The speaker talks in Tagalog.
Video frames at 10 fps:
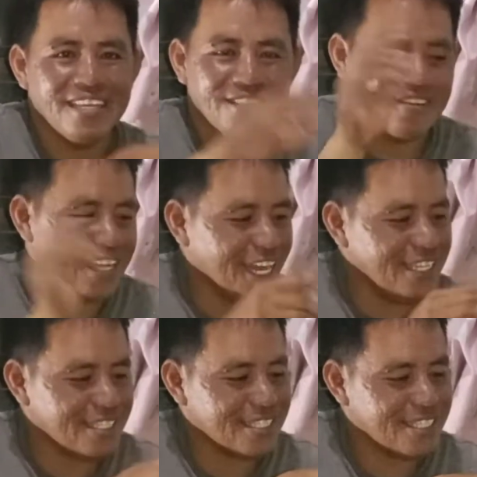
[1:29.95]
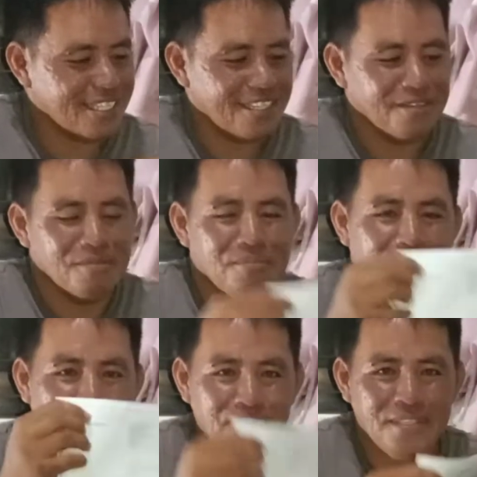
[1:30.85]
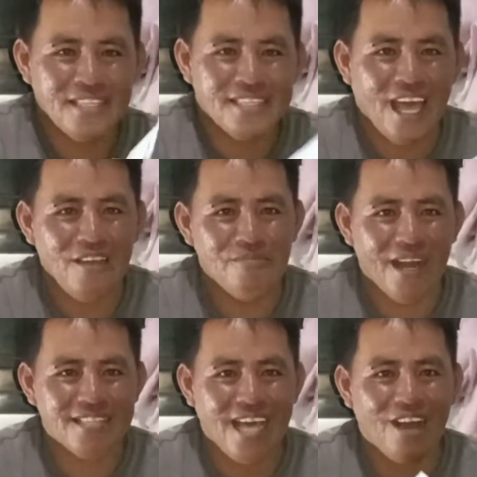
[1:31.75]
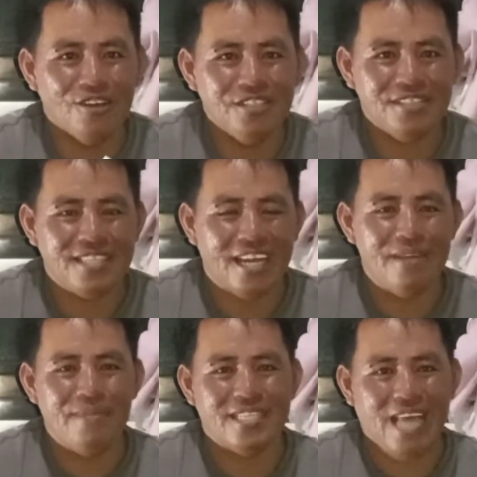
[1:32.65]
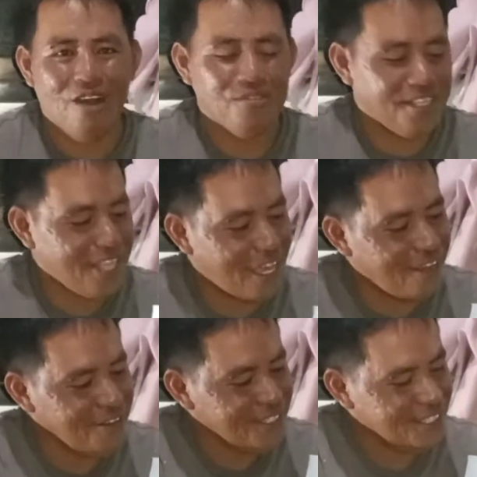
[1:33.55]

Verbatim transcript: Ito na guys malapit na tayo makasahod. Sana makasahod na tayo.